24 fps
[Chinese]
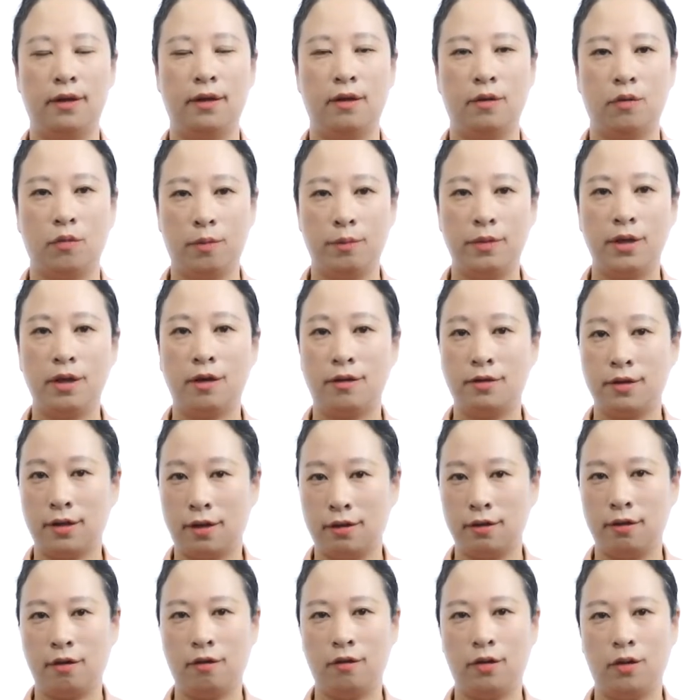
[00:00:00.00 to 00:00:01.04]
我们要
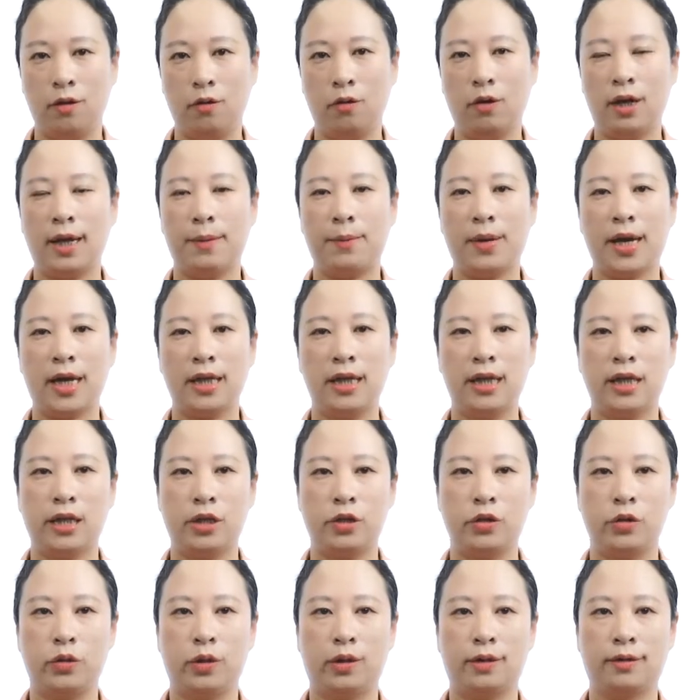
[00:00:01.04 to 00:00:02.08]
讲到的罗兰·巴特
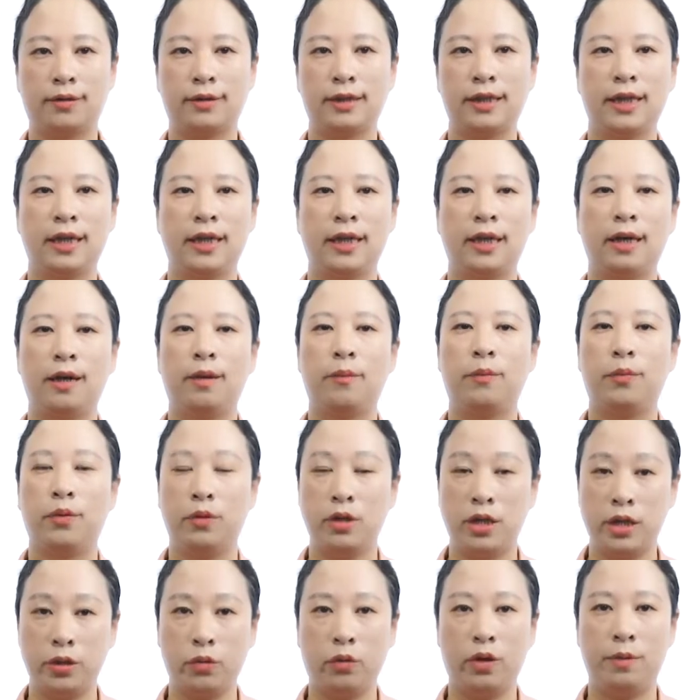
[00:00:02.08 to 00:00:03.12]
说。不
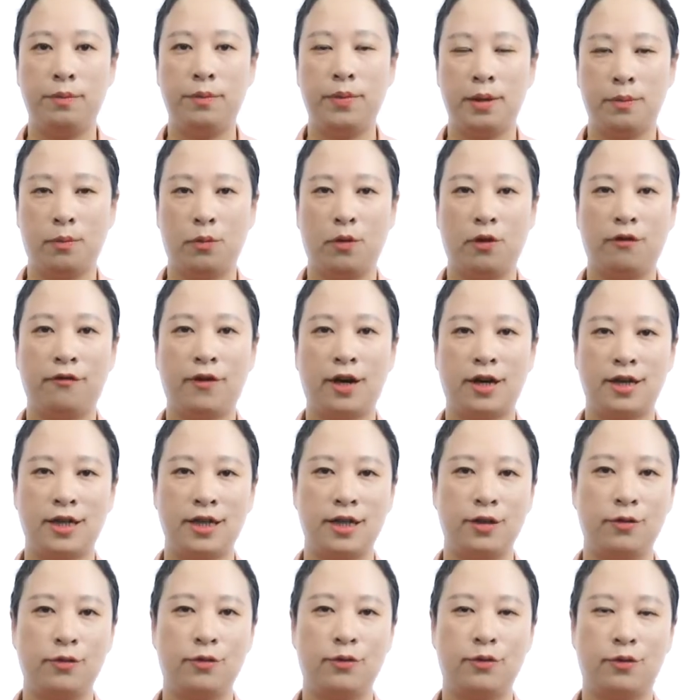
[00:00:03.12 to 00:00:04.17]
是文本模仿
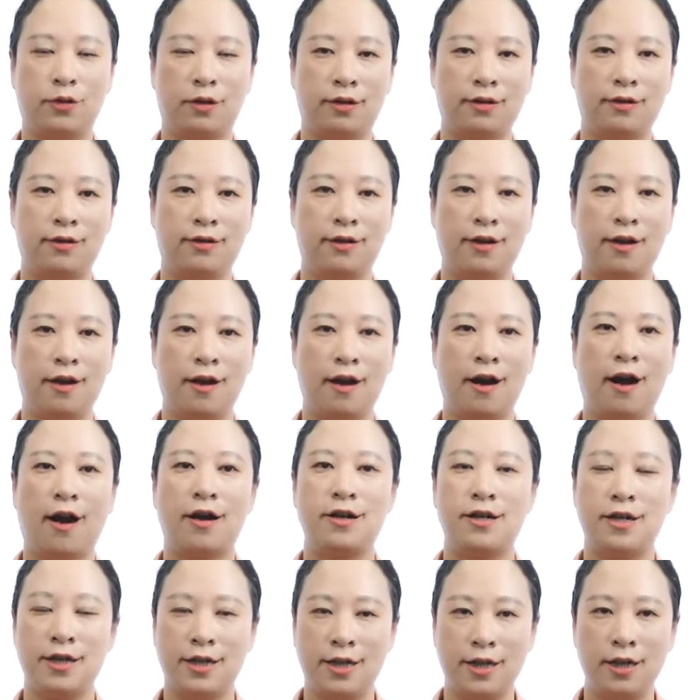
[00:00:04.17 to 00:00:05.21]
生活，而
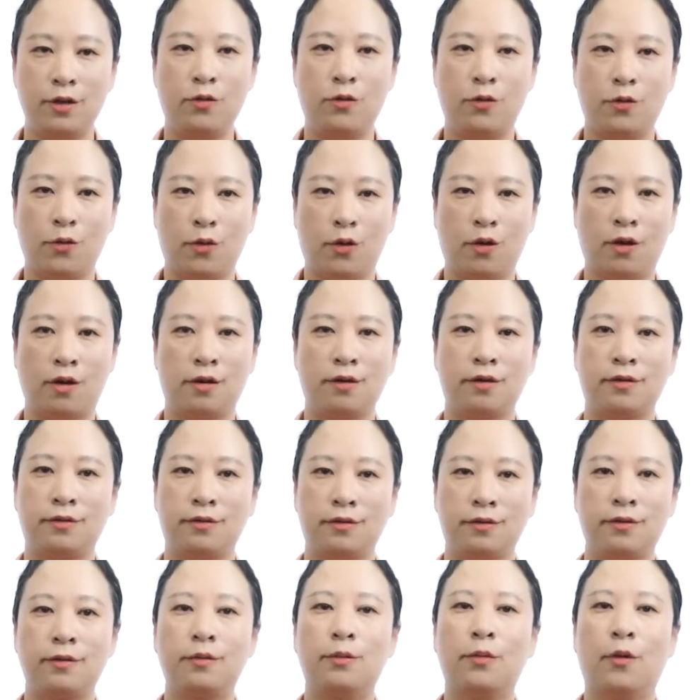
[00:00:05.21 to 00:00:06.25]
是生活
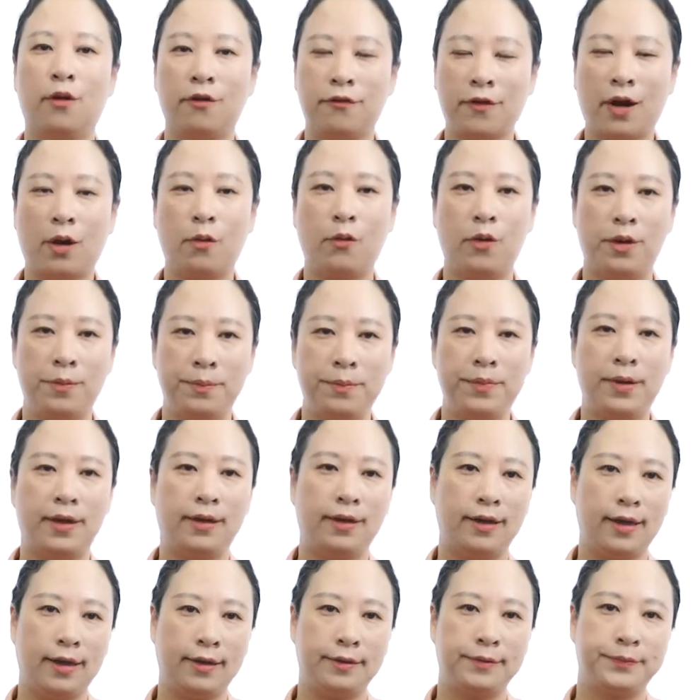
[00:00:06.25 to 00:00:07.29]
模仿文本
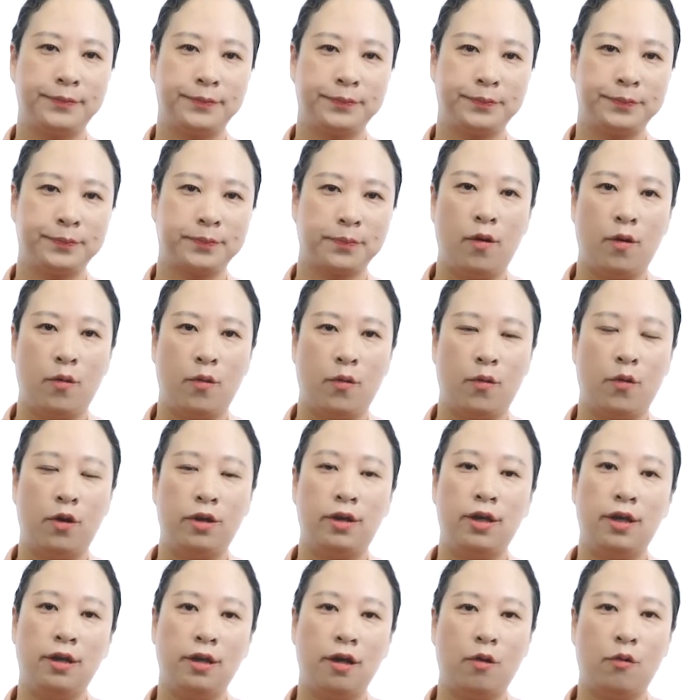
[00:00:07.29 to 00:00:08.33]
啊！我
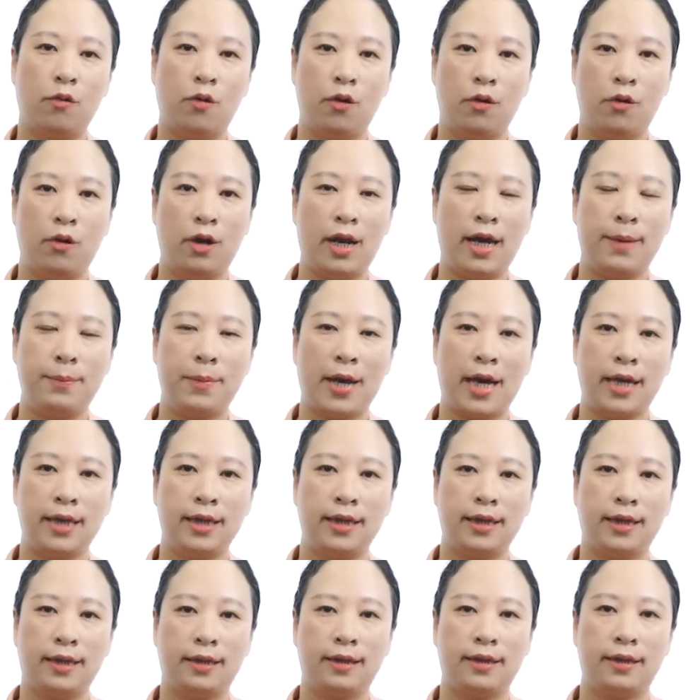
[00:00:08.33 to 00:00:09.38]
提到过罗兰巴
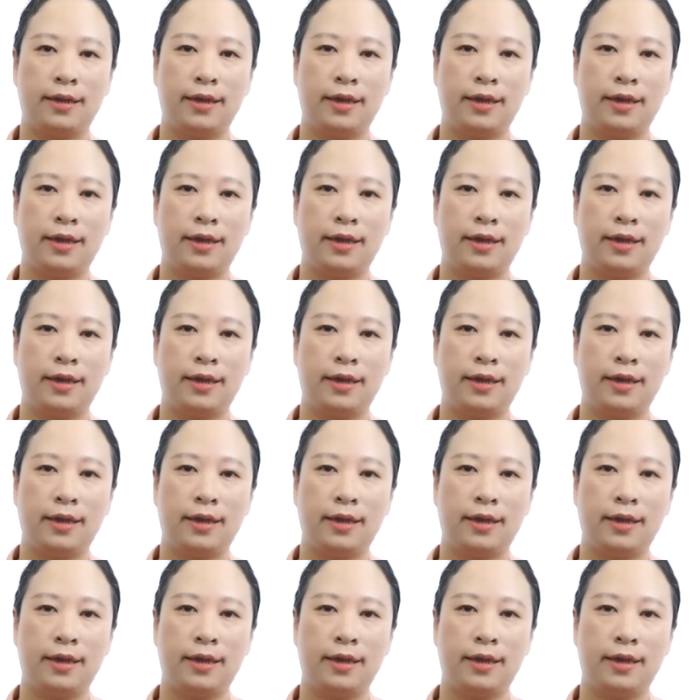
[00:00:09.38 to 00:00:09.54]
特，